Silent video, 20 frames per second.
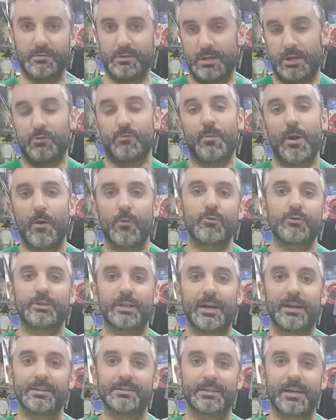que os va a
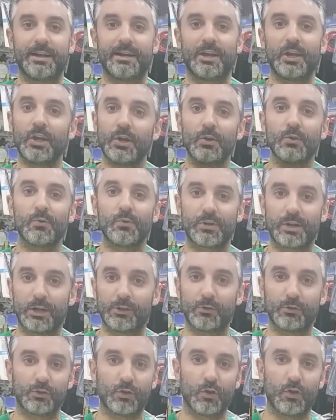gustar estar aquí un
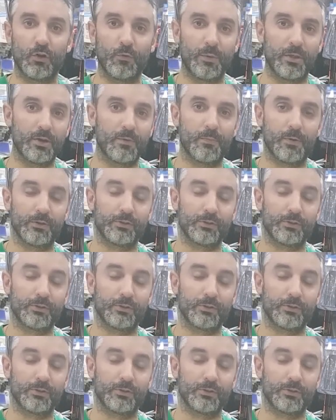rato, todos los vídeos,